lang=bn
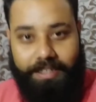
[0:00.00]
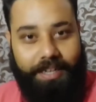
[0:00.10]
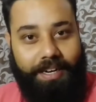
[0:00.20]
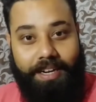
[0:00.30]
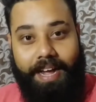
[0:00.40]

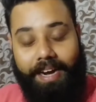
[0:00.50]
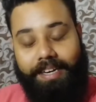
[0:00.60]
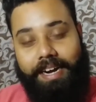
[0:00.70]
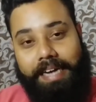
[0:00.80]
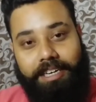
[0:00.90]
ছাড়া
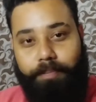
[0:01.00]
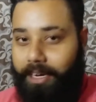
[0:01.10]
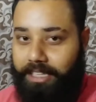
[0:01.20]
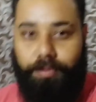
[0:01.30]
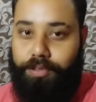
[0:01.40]
একটা গাছের
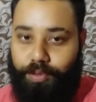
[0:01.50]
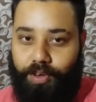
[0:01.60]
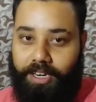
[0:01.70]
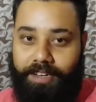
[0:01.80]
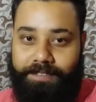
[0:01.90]
পাতা পর্যন্ত
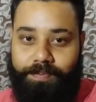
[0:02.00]
নড়ে না